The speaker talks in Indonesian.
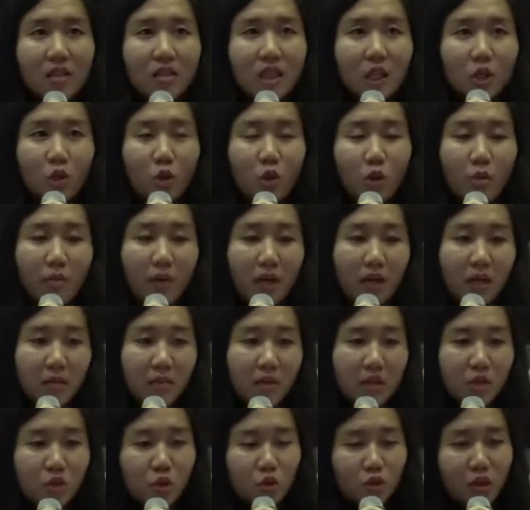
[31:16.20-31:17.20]
1,5
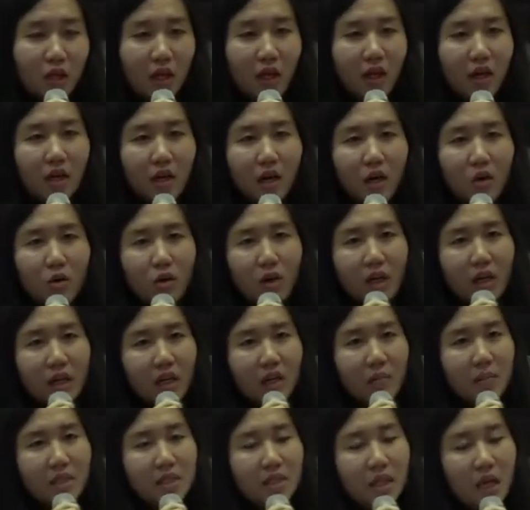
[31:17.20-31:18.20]
juta karena dolarnya
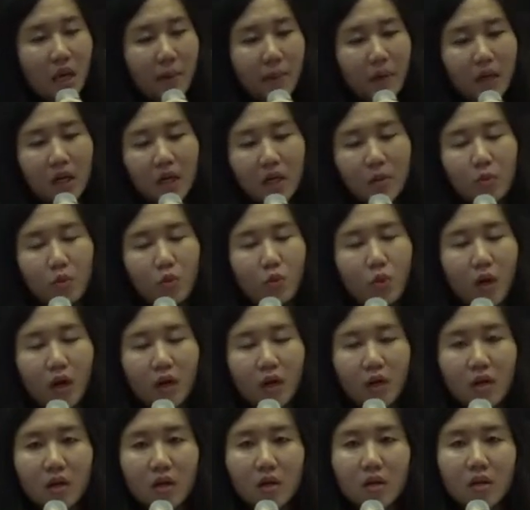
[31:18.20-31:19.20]
masih 8 ribuan.
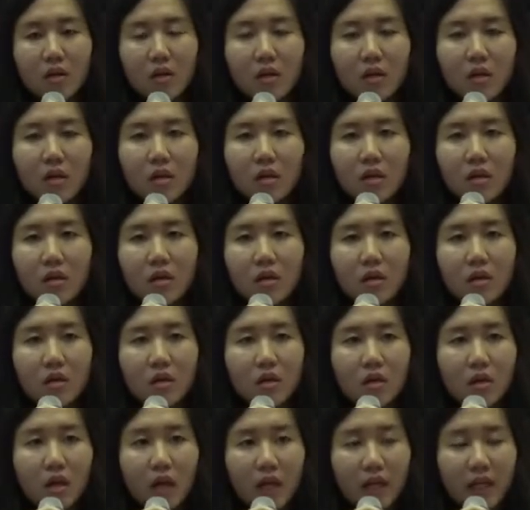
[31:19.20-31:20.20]

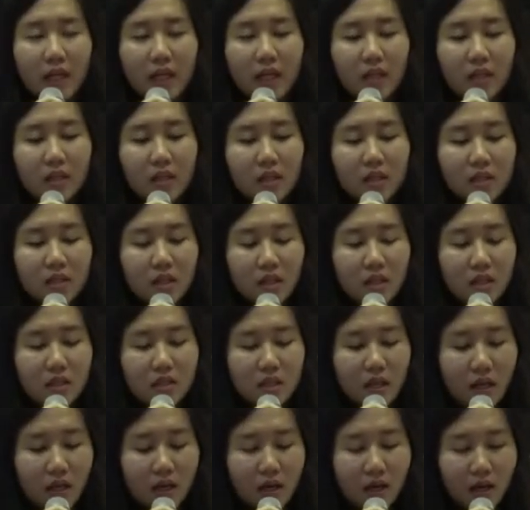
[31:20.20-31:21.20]
Akhirnya saya di
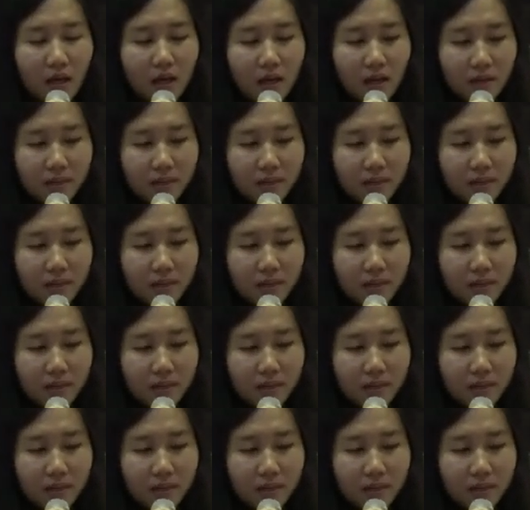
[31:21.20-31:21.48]
sana,